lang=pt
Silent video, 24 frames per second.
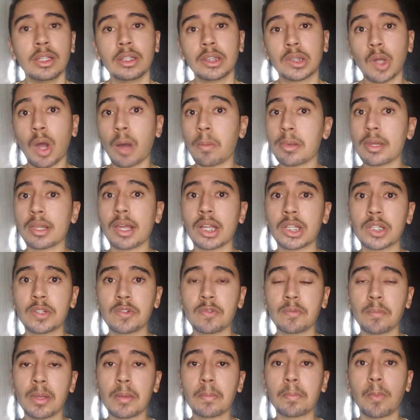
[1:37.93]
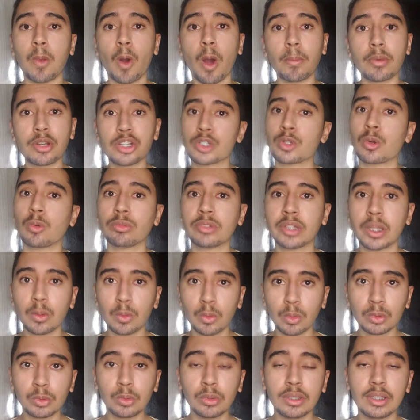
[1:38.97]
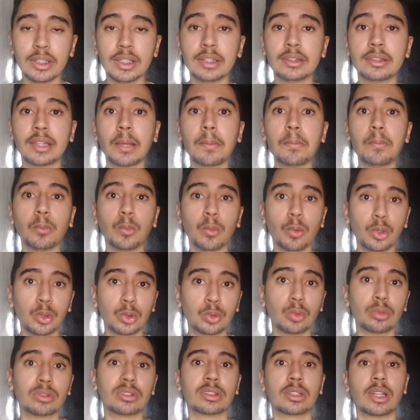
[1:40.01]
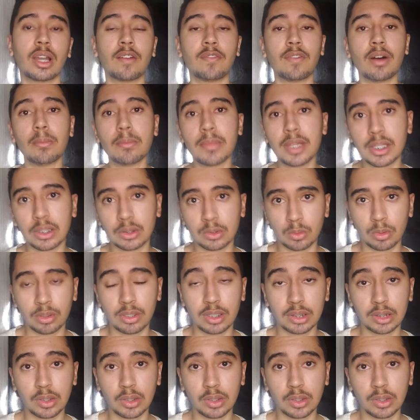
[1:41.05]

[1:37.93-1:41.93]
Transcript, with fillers: Então é um aplicativo bem pobre de conteúdo e tem muito travamento.